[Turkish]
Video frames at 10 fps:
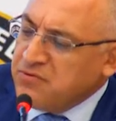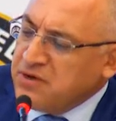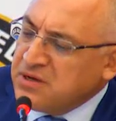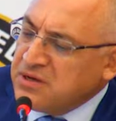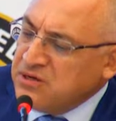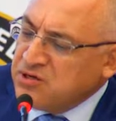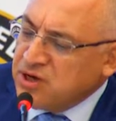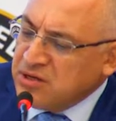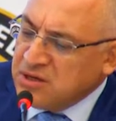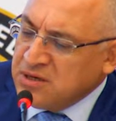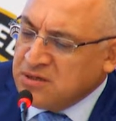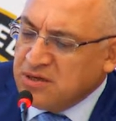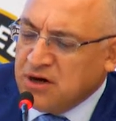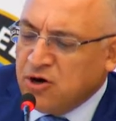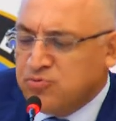Ve inşallah
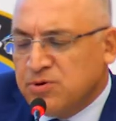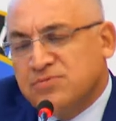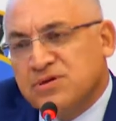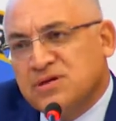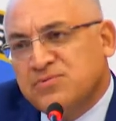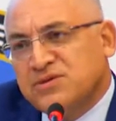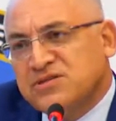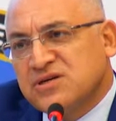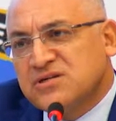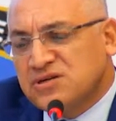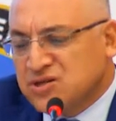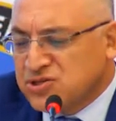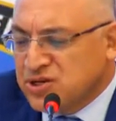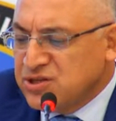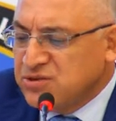Avrupa Birliği pazarında
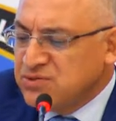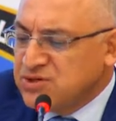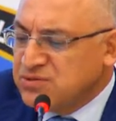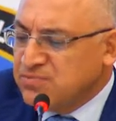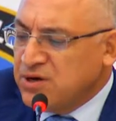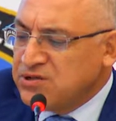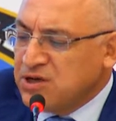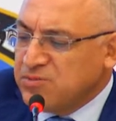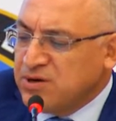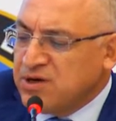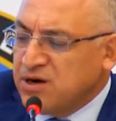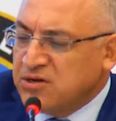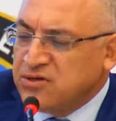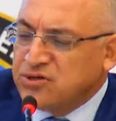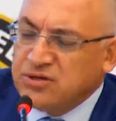yaşadığımız pazar payı
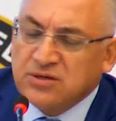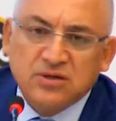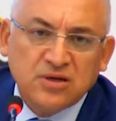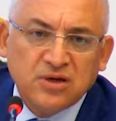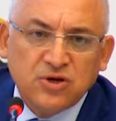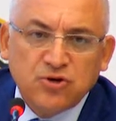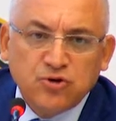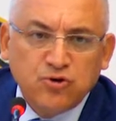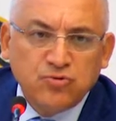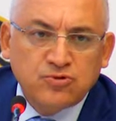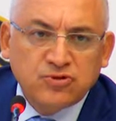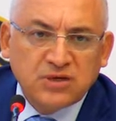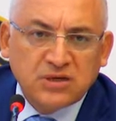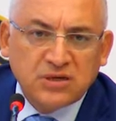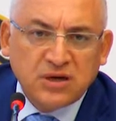artışı
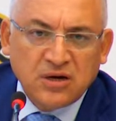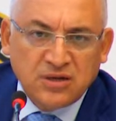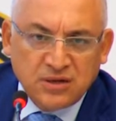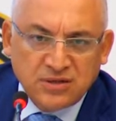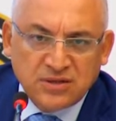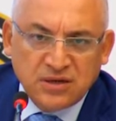önümüzdeki aylarda